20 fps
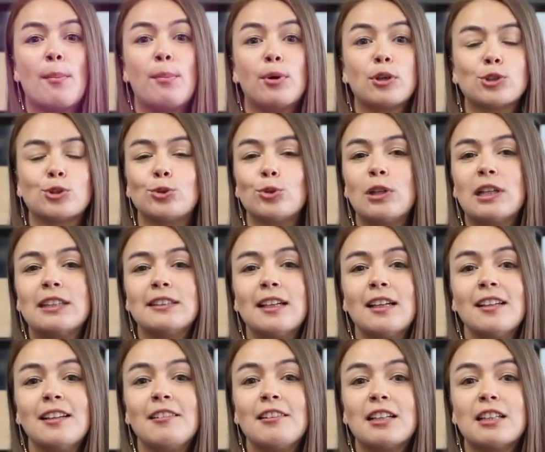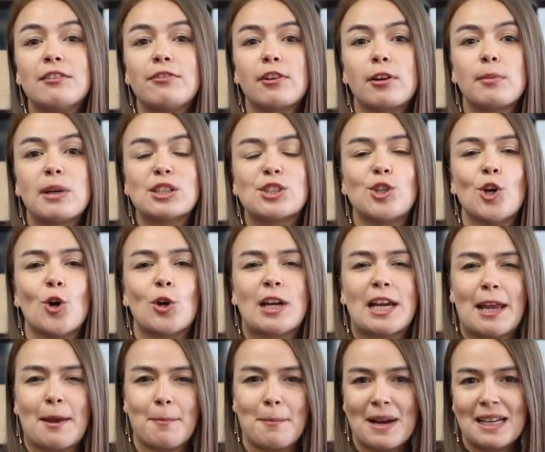Postúlate al nivel de formación
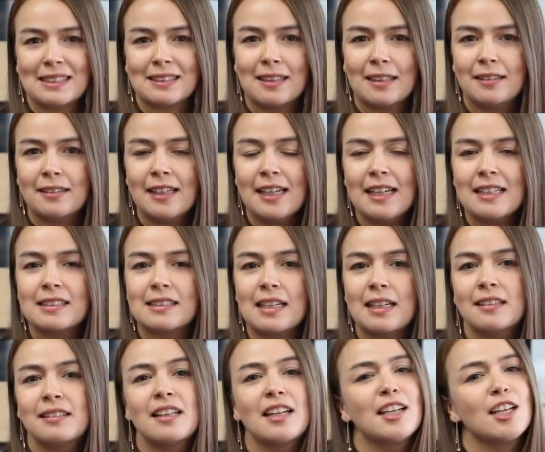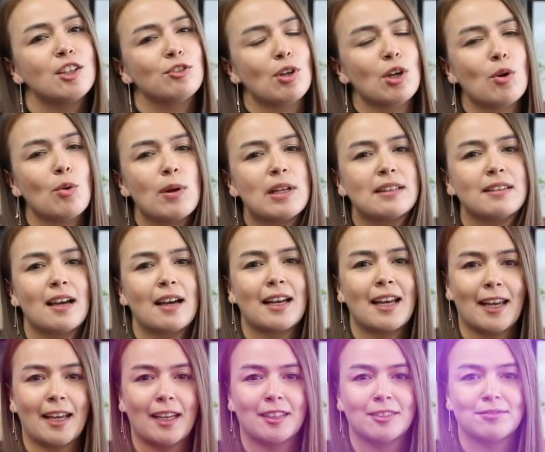que más te interese teniendo en cuenta
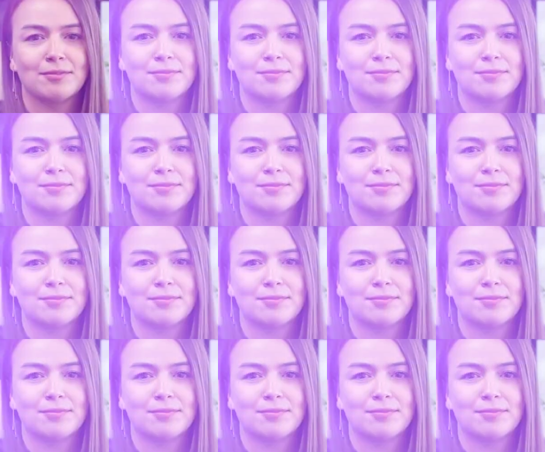que